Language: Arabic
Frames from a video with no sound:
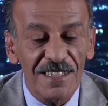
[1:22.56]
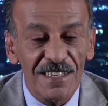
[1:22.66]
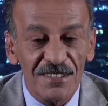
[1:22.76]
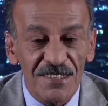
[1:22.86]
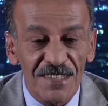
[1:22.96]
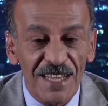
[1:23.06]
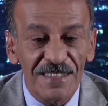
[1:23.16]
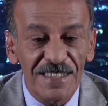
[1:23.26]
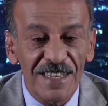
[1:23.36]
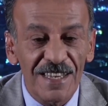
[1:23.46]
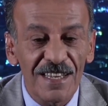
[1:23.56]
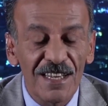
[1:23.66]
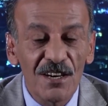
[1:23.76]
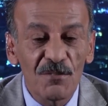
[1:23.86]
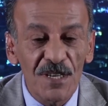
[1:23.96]
اقتصادية
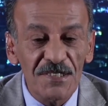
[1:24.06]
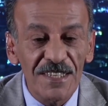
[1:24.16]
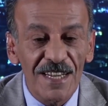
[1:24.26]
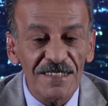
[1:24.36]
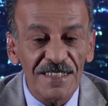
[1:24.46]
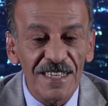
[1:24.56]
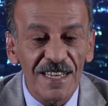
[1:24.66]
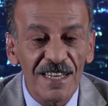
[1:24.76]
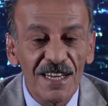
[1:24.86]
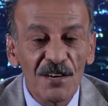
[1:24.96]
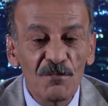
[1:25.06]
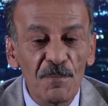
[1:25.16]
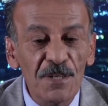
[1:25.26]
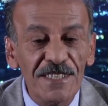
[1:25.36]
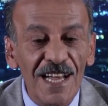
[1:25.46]
وسياسية
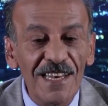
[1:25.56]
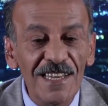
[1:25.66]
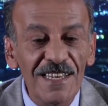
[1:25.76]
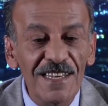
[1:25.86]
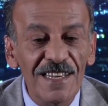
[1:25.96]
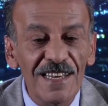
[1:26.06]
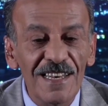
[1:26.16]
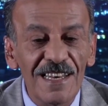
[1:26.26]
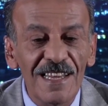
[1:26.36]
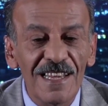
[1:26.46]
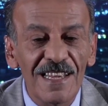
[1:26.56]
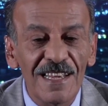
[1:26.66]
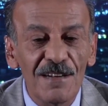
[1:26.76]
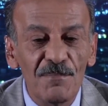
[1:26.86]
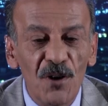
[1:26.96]
وبالتالي
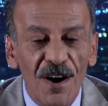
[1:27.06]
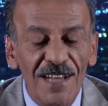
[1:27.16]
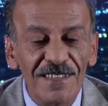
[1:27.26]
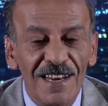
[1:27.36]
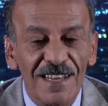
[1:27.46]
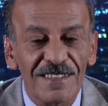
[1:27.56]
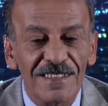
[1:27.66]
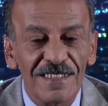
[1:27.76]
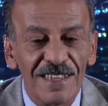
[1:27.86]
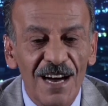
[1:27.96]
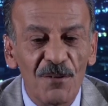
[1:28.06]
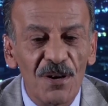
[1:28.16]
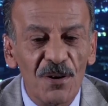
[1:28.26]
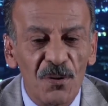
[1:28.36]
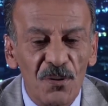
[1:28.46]
مغادرة أو
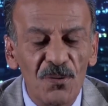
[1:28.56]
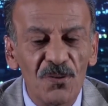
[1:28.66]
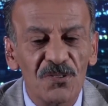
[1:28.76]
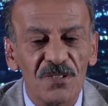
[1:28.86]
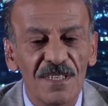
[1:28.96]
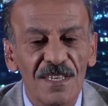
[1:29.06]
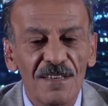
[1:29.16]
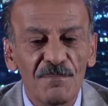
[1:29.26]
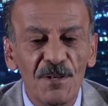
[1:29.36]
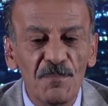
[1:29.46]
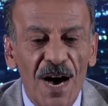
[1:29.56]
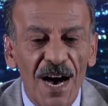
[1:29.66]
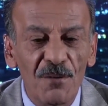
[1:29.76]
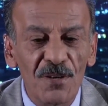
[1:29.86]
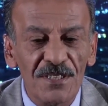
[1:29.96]
الخروج من
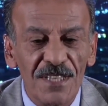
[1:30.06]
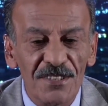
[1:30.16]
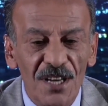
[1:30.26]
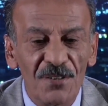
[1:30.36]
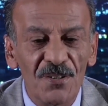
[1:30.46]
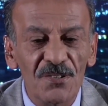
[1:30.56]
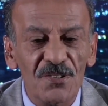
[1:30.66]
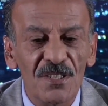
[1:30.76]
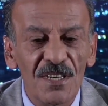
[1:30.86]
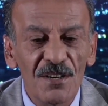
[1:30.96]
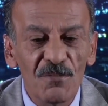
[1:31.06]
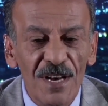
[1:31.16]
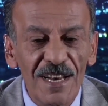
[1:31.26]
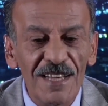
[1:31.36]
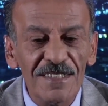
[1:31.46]
محاور التشنج
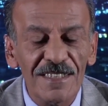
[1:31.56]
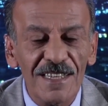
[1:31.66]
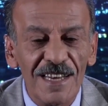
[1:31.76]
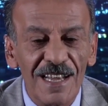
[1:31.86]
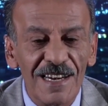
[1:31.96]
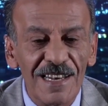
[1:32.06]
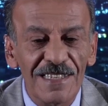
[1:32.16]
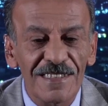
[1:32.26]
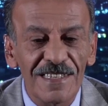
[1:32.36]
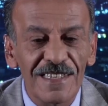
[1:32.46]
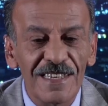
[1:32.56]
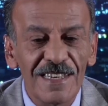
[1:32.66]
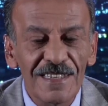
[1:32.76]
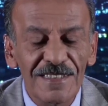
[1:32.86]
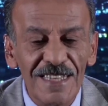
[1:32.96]
واللا استقرار التي
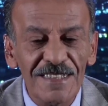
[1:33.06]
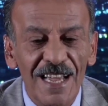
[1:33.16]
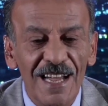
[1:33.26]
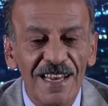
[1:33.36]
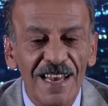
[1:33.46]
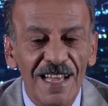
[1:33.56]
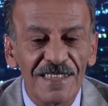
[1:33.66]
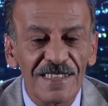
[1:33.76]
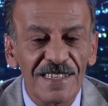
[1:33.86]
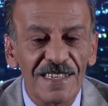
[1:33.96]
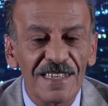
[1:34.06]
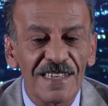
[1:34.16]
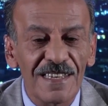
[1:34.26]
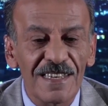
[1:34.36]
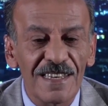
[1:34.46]
تسعى إلى أن
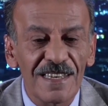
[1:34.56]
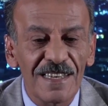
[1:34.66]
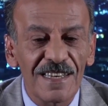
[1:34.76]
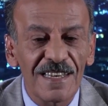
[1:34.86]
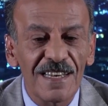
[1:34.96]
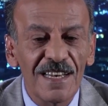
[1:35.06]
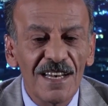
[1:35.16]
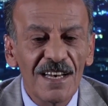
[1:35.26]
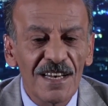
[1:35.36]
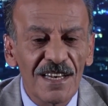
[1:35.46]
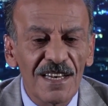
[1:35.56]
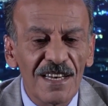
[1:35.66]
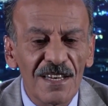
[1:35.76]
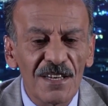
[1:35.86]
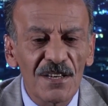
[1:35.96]
آه،
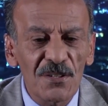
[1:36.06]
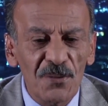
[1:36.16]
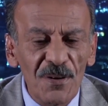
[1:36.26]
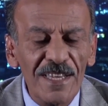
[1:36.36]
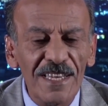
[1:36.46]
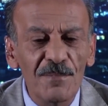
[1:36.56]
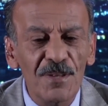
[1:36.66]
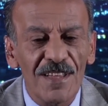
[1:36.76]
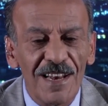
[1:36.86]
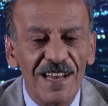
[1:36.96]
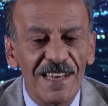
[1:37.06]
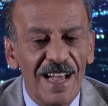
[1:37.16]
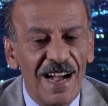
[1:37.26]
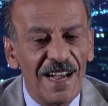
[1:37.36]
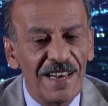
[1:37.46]
آه، تلقي
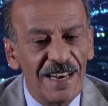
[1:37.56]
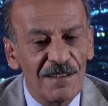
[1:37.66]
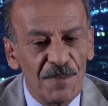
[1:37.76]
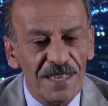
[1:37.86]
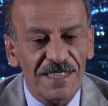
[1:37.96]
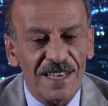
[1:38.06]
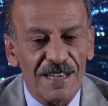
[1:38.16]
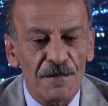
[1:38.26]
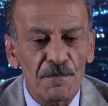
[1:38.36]
بظلالها على المنطقة